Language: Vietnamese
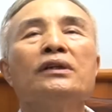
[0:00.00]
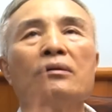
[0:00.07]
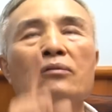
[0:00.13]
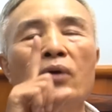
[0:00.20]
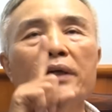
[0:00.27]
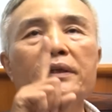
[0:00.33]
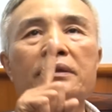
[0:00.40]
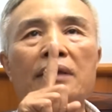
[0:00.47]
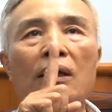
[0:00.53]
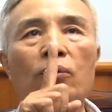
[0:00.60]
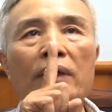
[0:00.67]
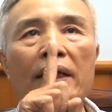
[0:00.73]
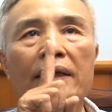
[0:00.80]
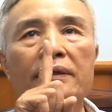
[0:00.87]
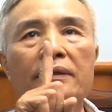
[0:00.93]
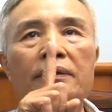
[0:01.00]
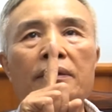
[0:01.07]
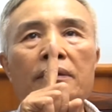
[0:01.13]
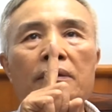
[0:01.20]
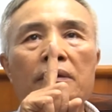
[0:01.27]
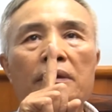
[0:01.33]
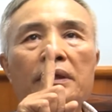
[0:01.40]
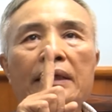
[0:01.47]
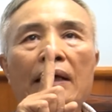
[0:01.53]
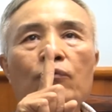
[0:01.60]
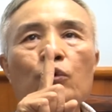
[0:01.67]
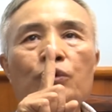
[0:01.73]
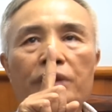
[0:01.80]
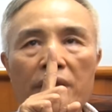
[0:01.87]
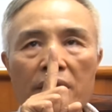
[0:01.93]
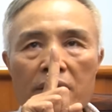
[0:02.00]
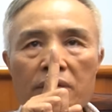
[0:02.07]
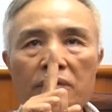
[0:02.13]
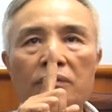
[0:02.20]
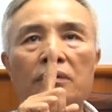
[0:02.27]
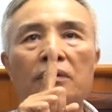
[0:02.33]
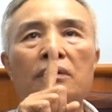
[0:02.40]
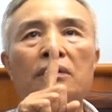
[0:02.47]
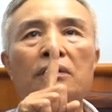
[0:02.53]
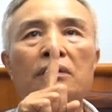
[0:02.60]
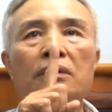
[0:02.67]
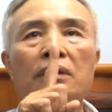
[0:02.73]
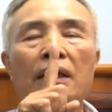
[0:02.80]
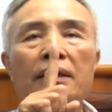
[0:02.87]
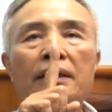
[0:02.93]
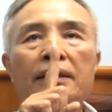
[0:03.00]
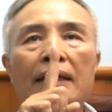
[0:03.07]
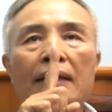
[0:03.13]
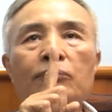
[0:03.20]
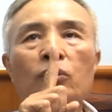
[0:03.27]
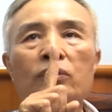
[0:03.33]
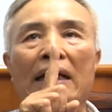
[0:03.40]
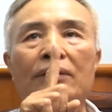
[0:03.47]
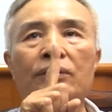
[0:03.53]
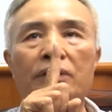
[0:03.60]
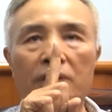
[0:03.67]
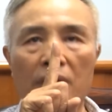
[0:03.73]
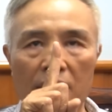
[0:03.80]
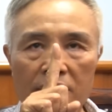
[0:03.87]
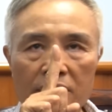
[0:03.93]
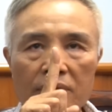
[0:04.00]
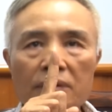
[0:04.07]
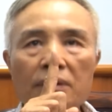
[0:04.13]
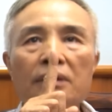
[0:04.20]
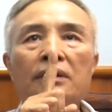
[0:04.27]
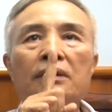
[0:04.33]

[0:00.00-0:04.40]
Ngọc Khói thì sau này đi Campuchia là lên cán bộ đại đội trưởng.